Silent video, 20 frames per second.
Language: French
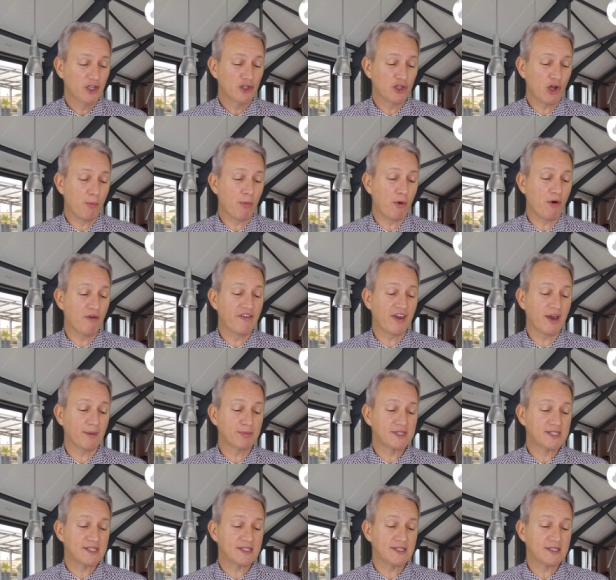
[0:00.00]
dans
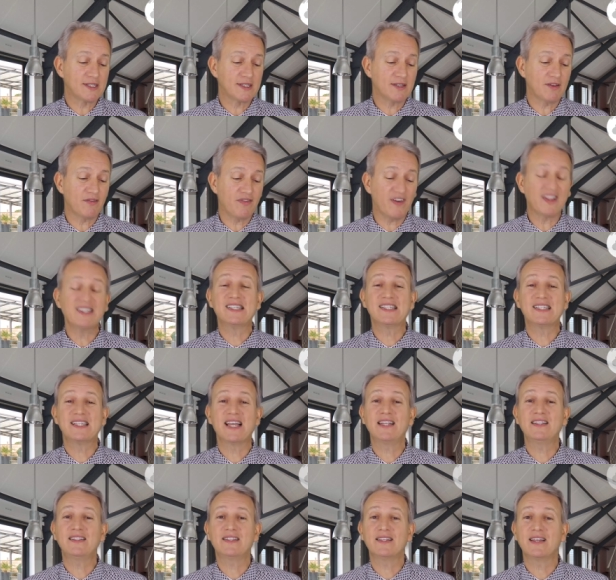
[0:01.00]
Proverbes
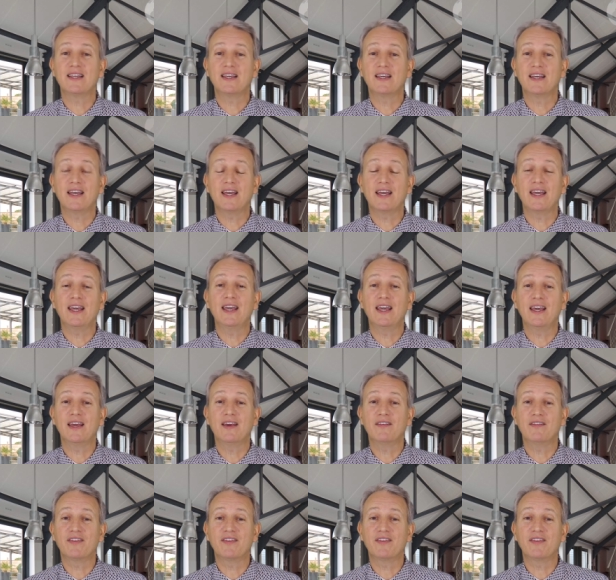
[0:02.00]
27, et